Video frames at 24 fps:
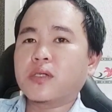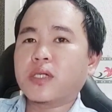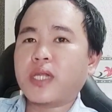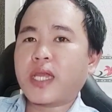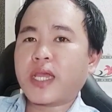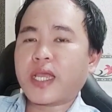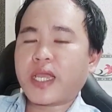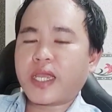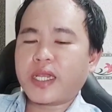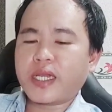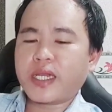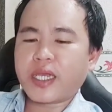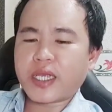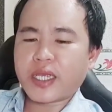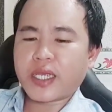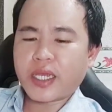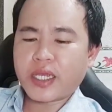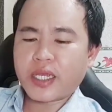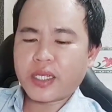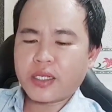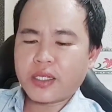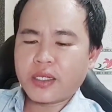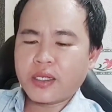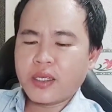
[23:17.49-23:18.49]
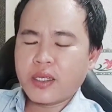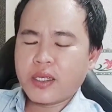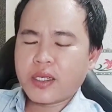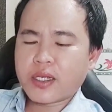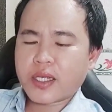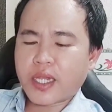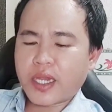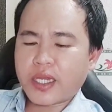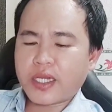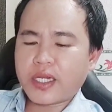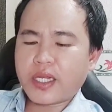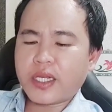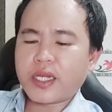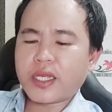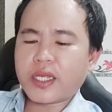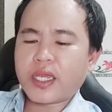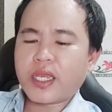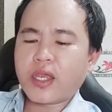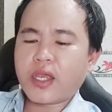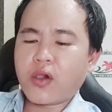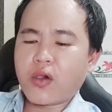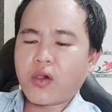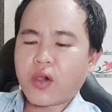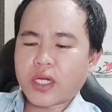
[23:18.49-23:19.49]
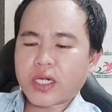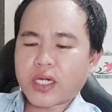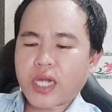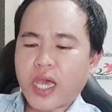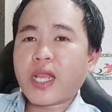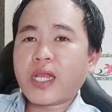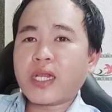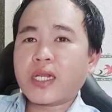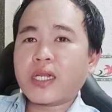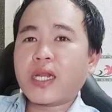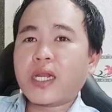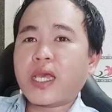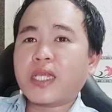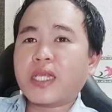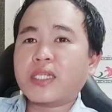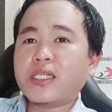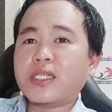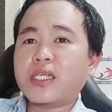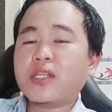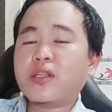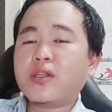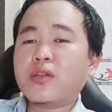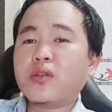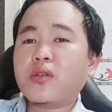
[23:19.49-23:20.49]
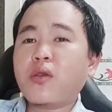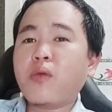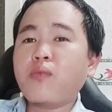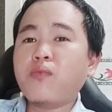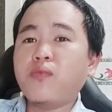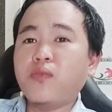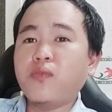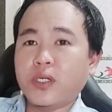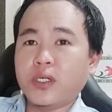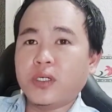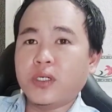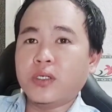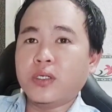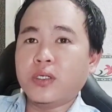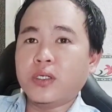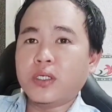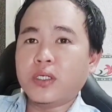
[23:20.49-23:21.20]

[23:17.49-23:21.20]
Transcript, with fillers: là ngày là ngày ngày này là ngày hoàng đạo là sẽ tốt vừa